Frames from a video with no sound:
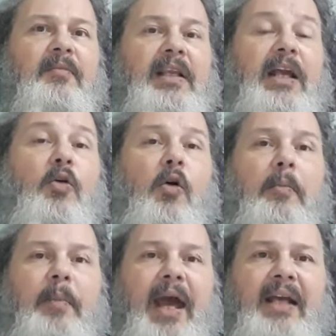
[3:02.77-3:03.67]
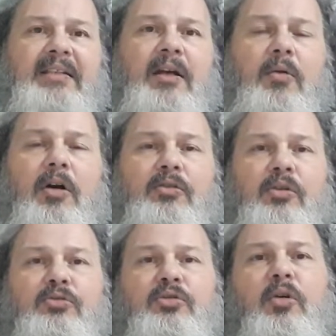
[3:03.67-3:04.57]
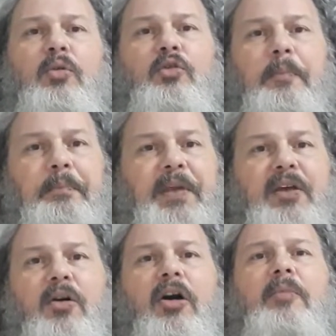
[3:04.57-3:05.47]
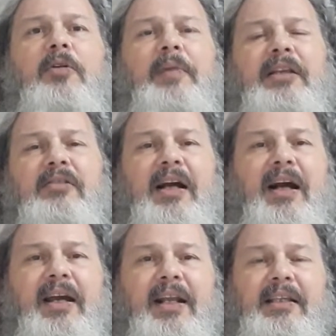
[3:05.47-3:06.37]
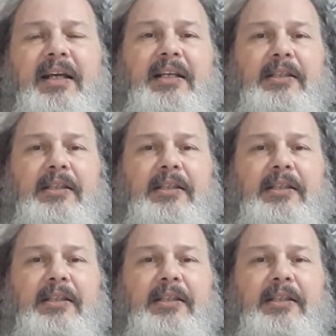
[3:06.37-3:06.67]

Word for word: E começa com Elton John no pior momento da carreira dele.